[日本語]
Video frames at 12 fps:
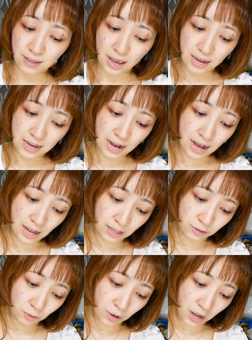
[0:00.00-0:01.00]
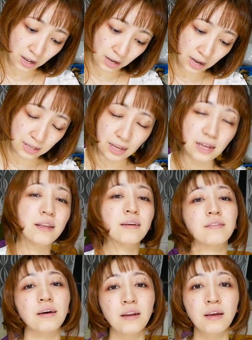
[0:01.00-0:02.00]
再販と考えていいんで
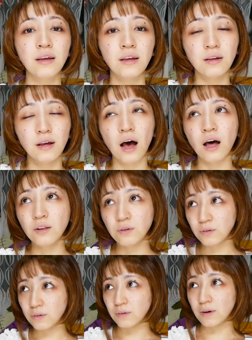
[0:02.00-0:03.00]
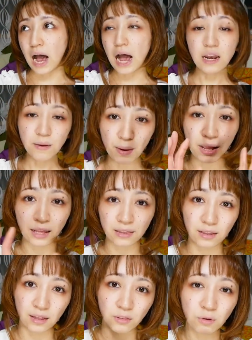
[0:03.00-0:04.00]
すかねあのアニメやっ
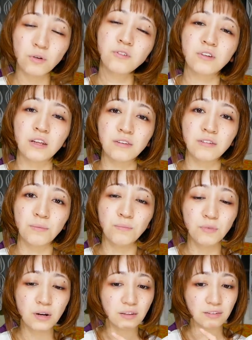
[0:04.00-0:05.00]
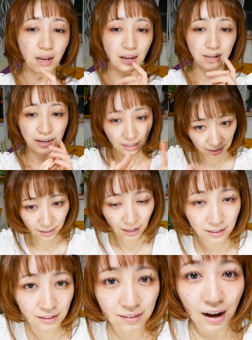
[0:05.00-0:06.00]
てた当時ですね昔やって
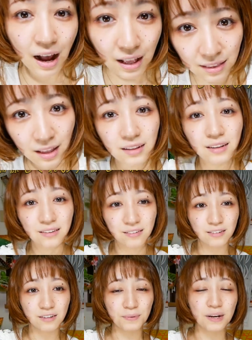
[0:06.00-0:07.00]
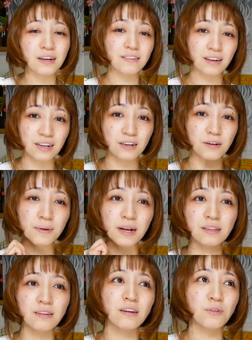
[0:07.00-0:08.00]
たんですあったんです首飾り首
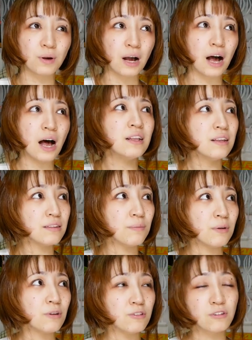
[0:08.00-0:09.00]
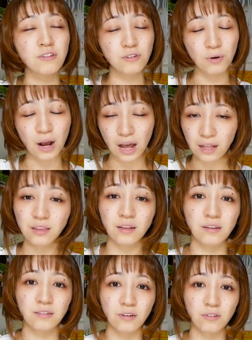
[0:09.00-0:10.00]
飾りとかアンナ様の数珠とかあった
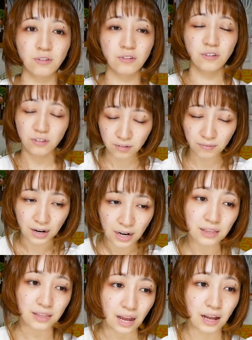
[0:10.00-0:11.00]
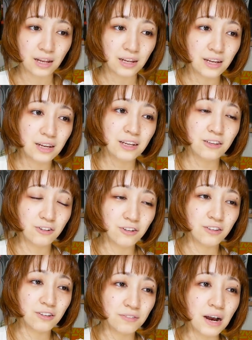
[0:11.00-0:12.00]
んですけど数珠は買った
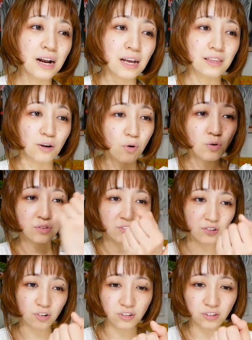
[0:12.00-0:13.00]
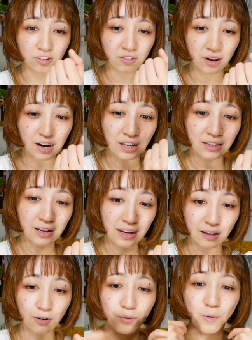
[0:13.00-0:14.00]
数珠は買ったこっちの数珠は買ってな
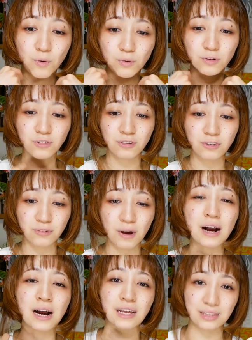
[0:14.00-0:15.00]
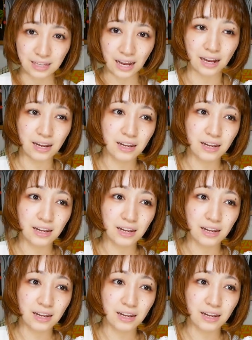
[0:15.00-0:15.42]
いけどここの数珠は買った